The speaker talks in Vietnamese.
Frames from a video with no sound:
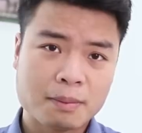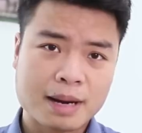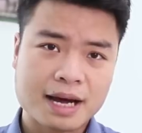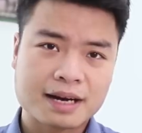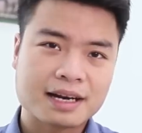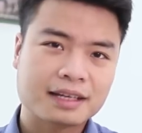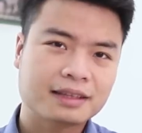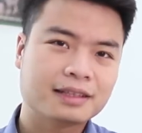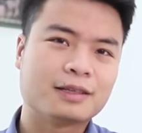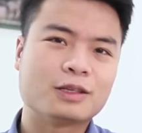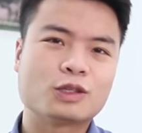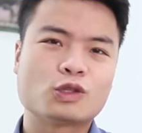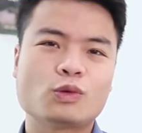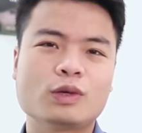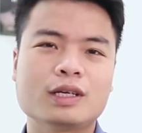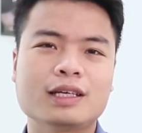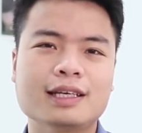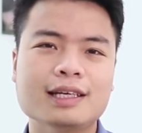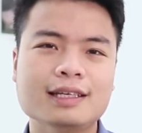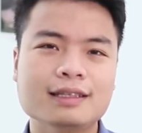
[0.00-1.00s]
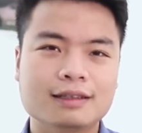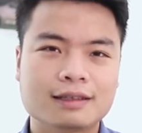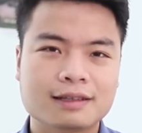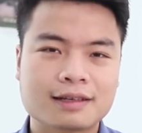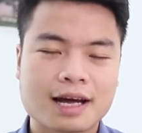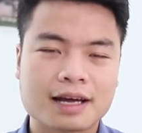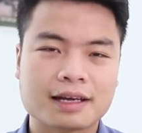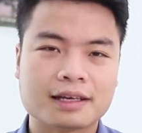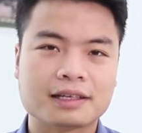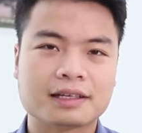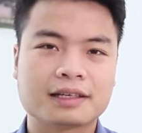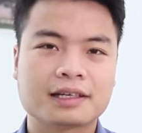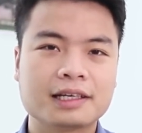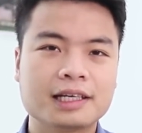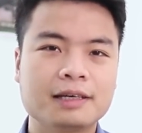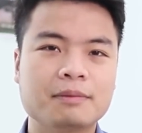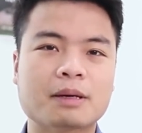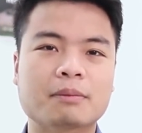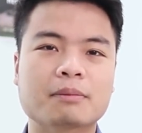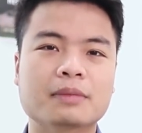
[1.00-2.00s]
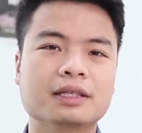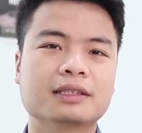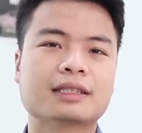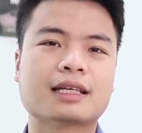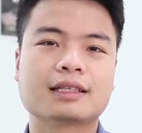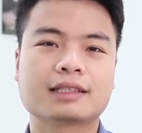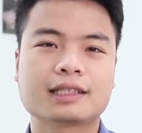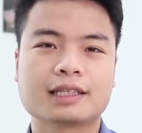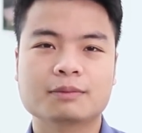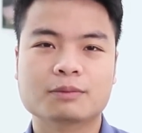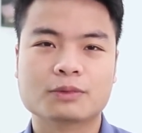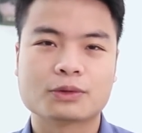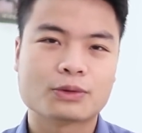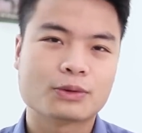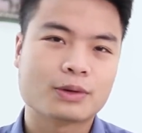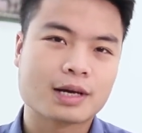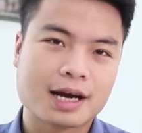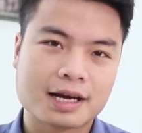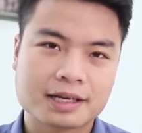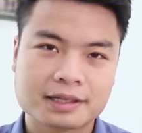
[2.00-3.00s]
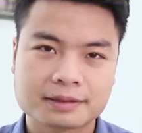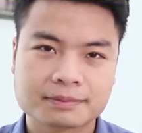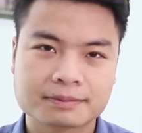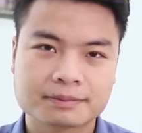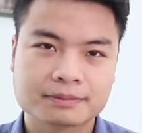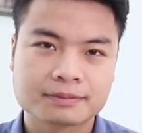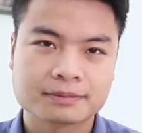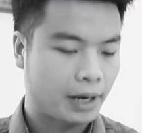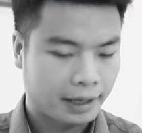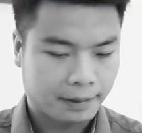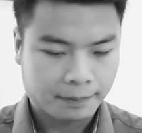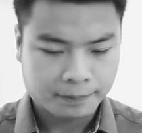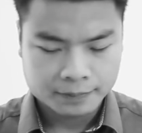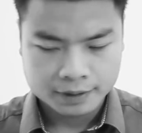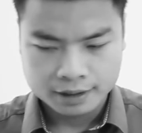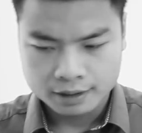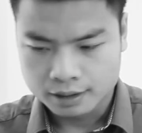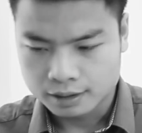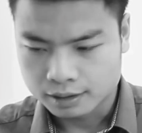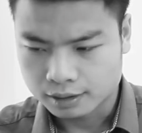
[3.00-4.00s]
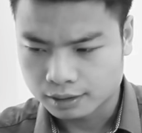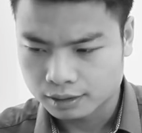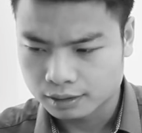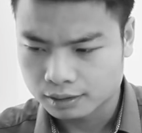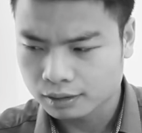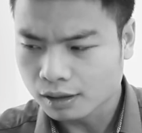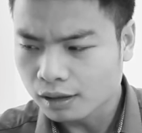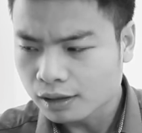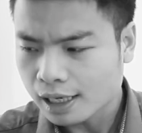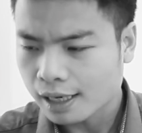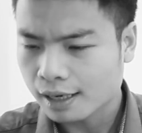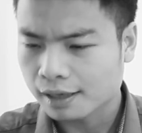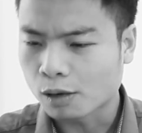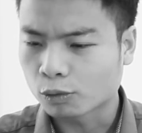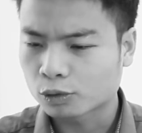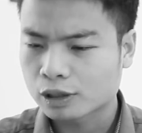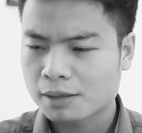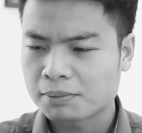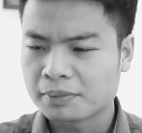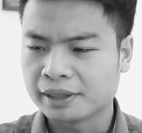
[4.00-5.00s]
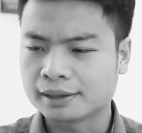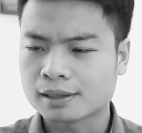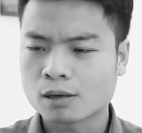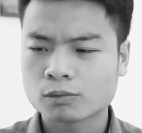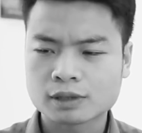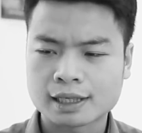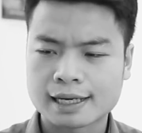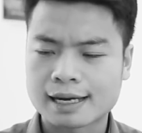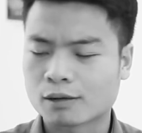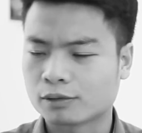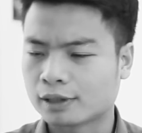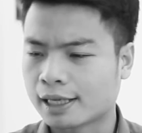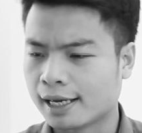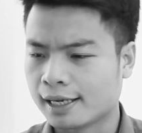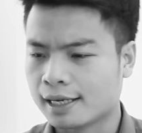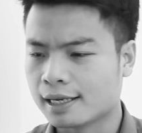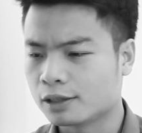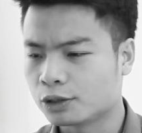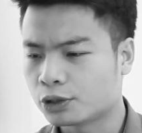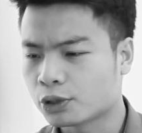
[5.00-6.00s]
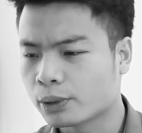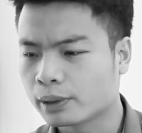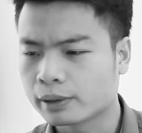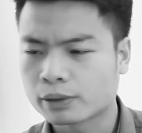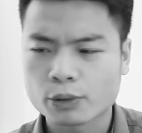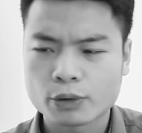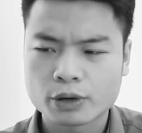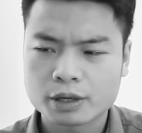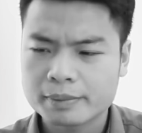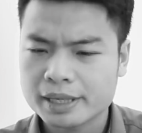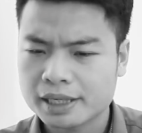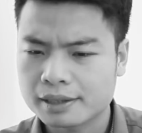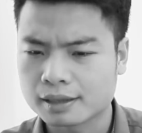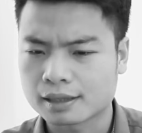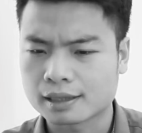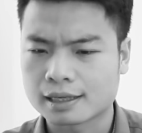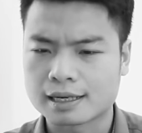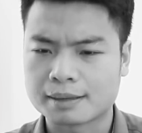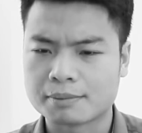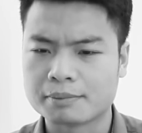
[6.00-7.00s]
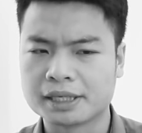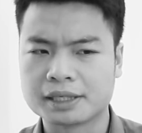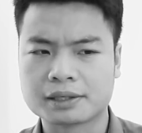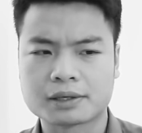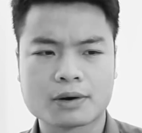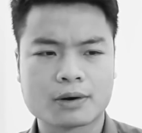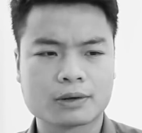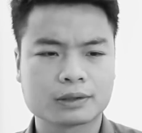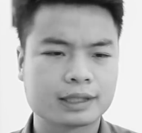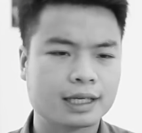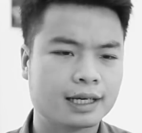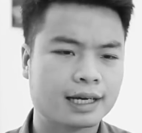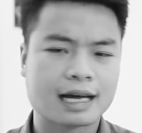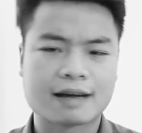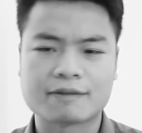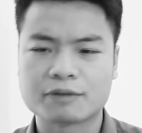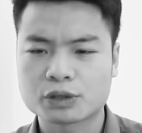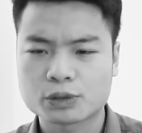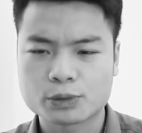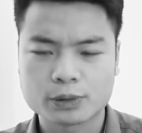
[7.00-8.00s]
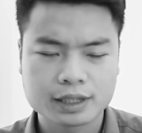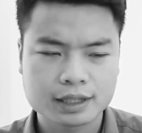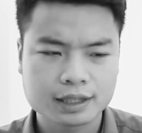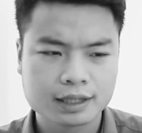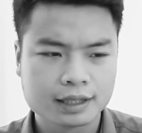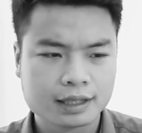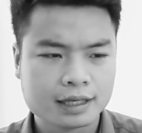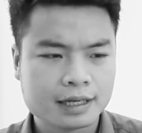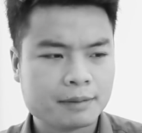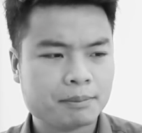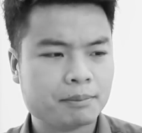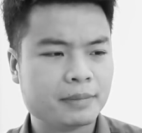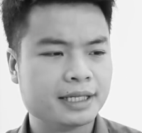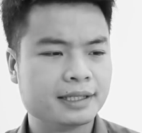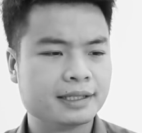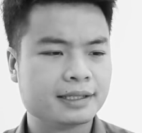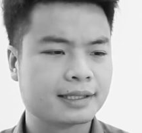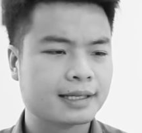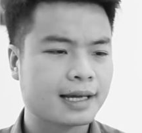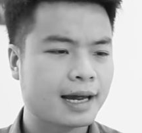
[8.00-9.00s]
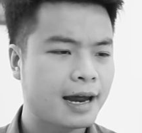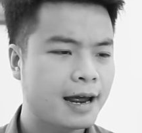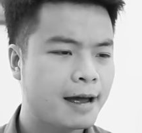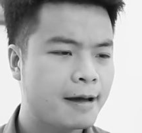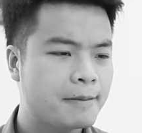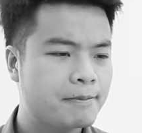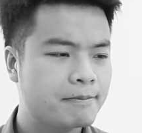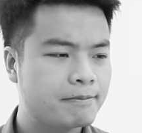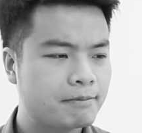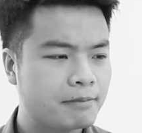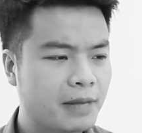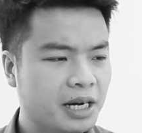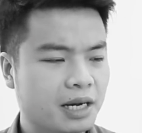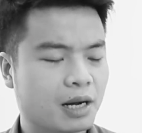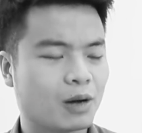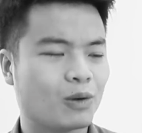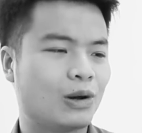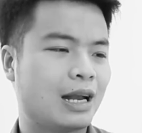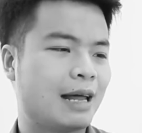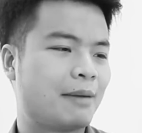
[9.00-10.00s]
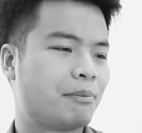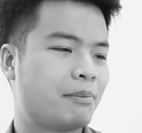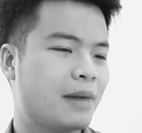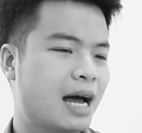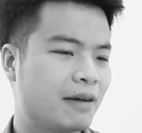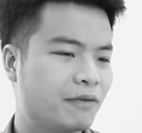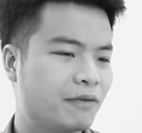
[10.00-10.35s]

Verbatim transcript: Nếu mà bạn đã từng suy nghĩ như thế này khi mà mới tán tỉnh một cô gái, ok. Đương nhiên là đầu tiên mình không thể nào thể hiện cho cô ấy biết được là mình có tình cảm với cô ấy. Mình sẽ bắt đầu làm